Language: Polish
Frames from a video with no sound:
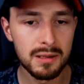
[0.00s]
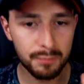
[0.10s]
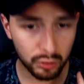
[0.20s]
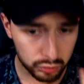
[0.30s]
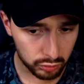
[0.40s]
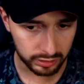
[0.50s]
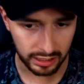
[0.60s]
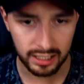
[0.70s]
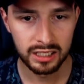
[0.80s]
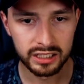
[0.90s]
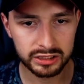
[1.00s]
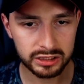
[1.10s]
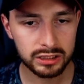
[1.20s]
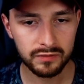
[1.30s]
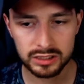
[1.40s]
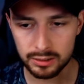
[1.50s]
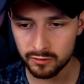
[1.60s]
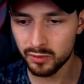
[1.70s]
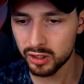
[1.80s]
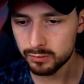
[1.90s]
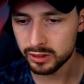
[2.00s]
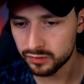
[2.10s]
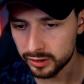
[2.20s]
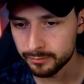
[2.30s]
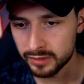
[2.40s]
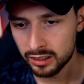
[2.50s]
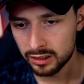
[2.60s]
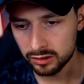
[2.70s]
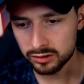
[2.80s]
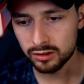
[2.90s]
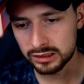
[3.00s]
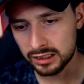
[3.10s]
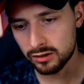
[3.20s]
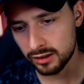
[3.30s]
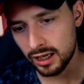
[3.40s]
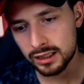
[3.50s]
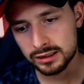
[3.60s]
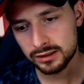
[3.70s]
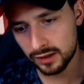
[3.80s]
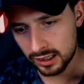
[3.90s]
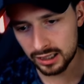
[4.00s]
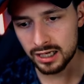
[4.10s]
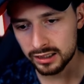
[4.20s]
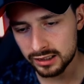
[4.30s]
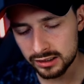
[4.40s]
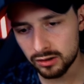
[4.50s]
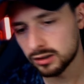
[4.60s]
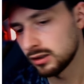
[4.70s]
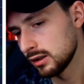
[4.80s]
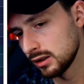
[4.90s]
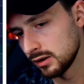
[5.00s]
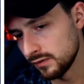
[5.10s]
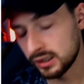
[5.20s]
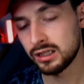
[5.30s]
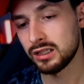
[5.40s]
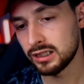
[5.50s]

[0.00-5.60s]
Po drugie, jeżeli sobie wejdziemy w moje bitwy, no to ostatnio jest wygrany underdog, Wygrany